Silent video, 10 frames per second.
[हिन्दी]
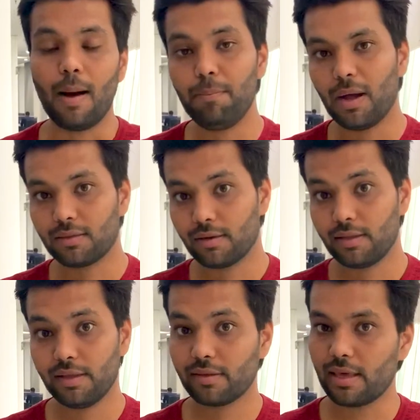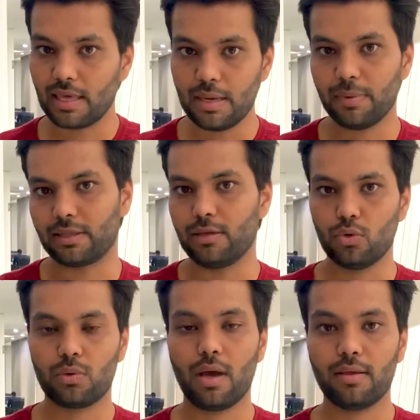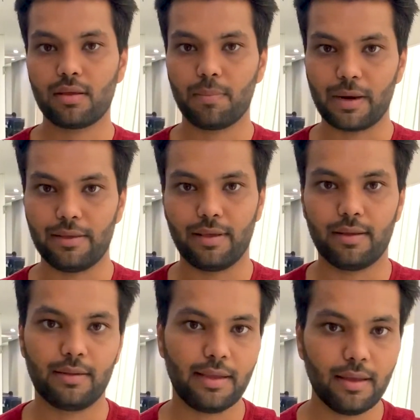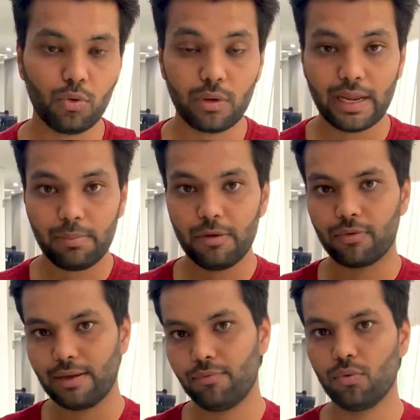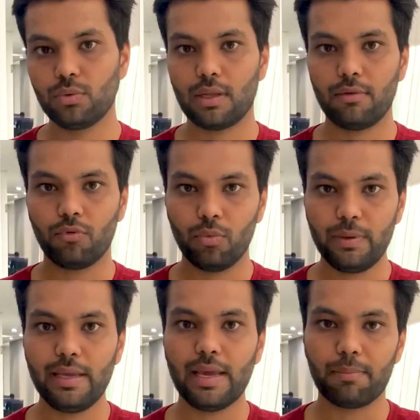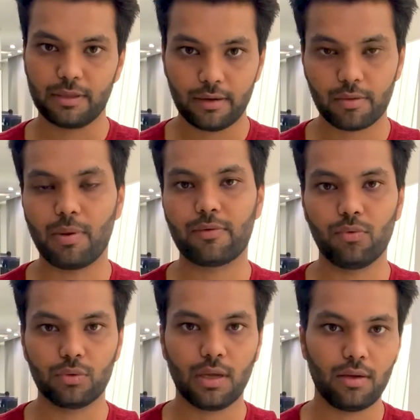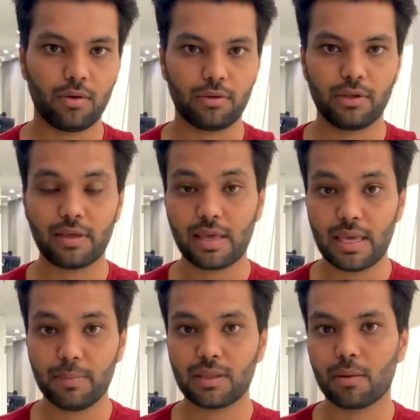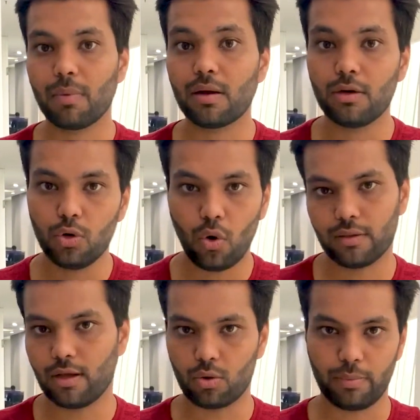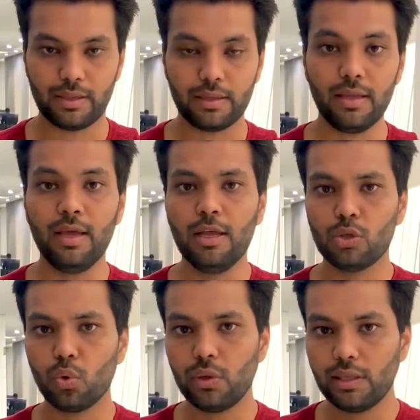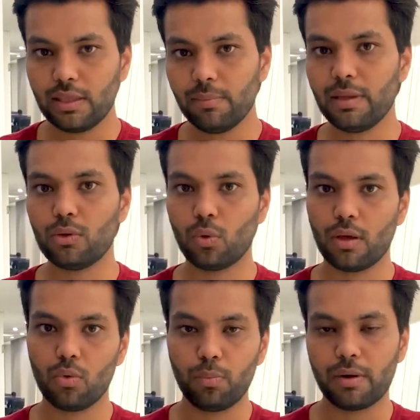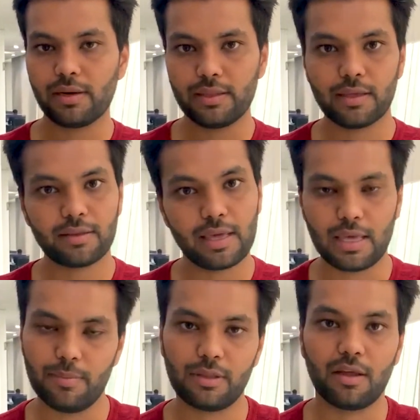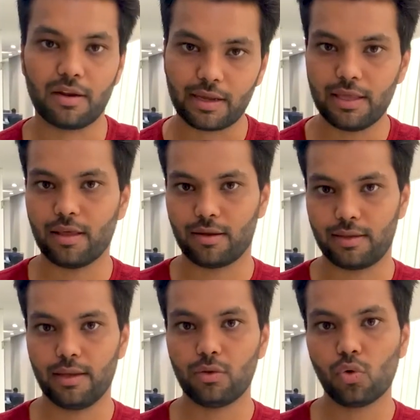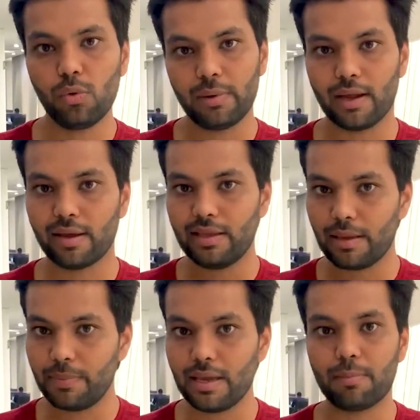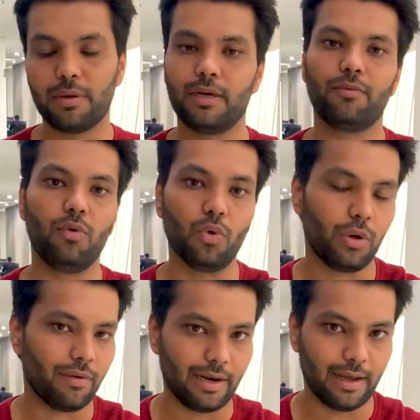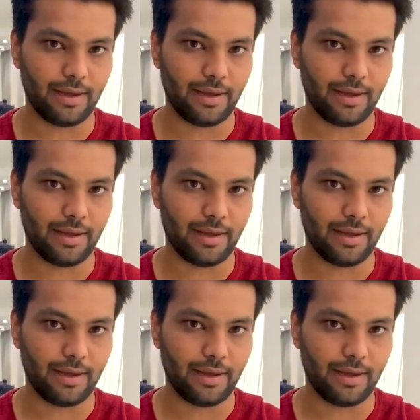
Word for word: अब बात करते हैं इसकी कीमत की तो क्या इसका प्राइस है देखिए जो Realme 5 फ़ोन था वो भी एक बजट स्मार्टफोन था और जिसकी कीमत लगभग नौ हज़ार रुपये थी तो इसी में थोड़ा ऊपर नीचे इसकी कीमत रखी जा सकती है तो कुल मिला ये भी एक बजट फ़ोन होने वाला